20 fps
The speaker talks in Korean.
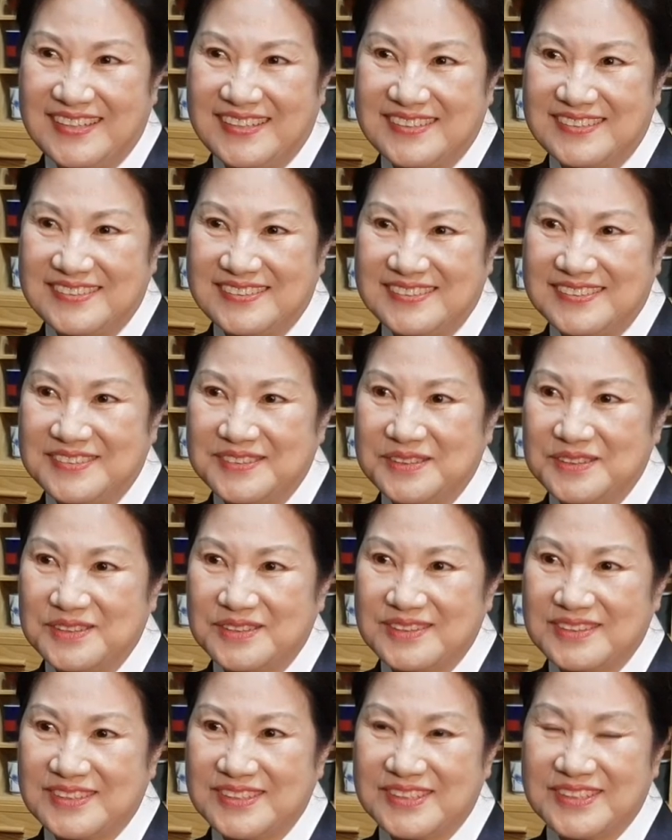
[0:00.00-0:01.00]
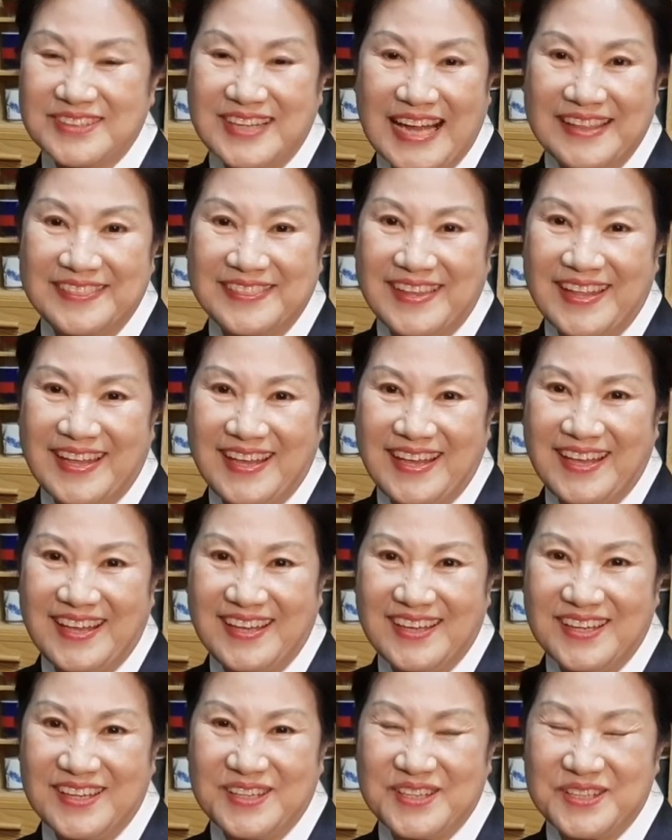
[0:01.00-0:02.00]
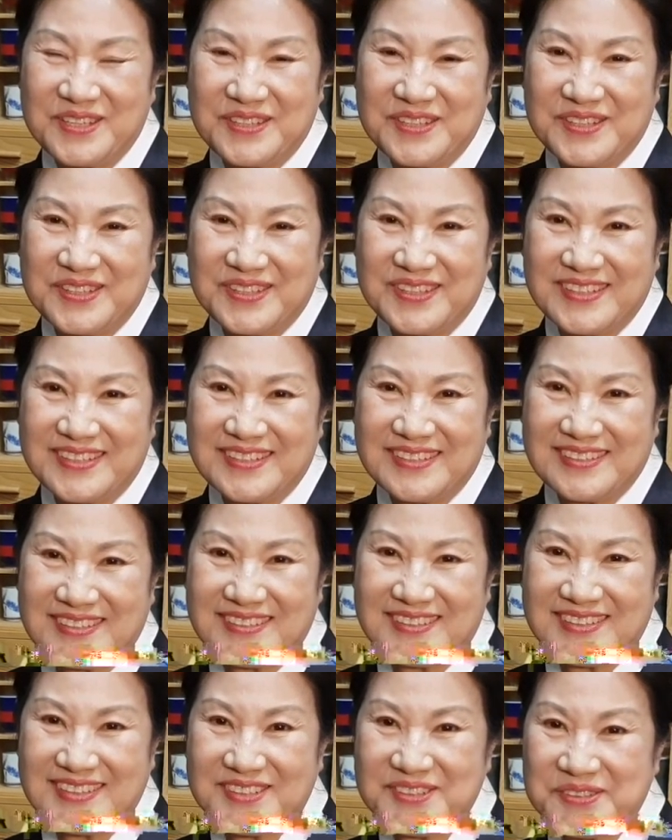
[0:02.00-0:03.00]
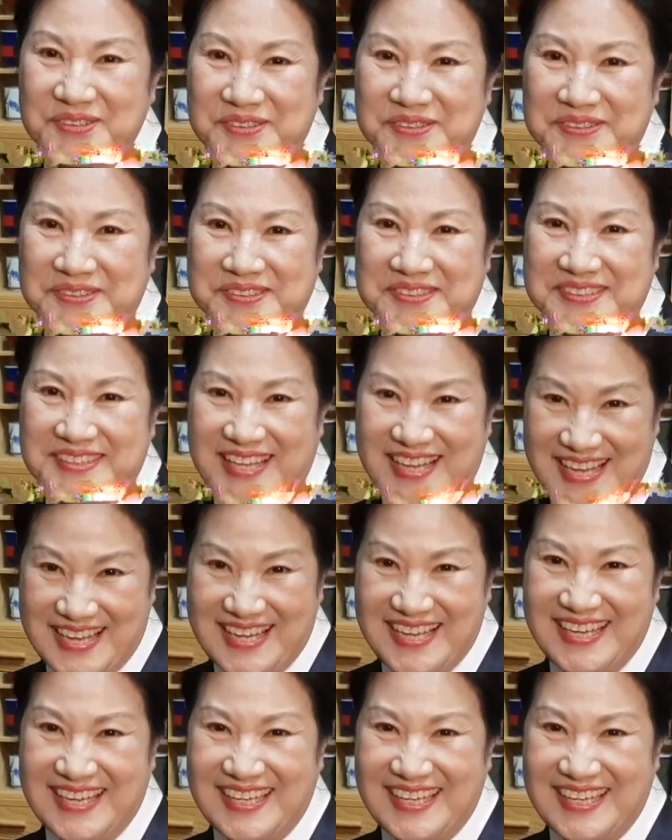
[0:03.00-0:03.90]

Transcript: 음, 그건 안 돼. 음. 이건 돼.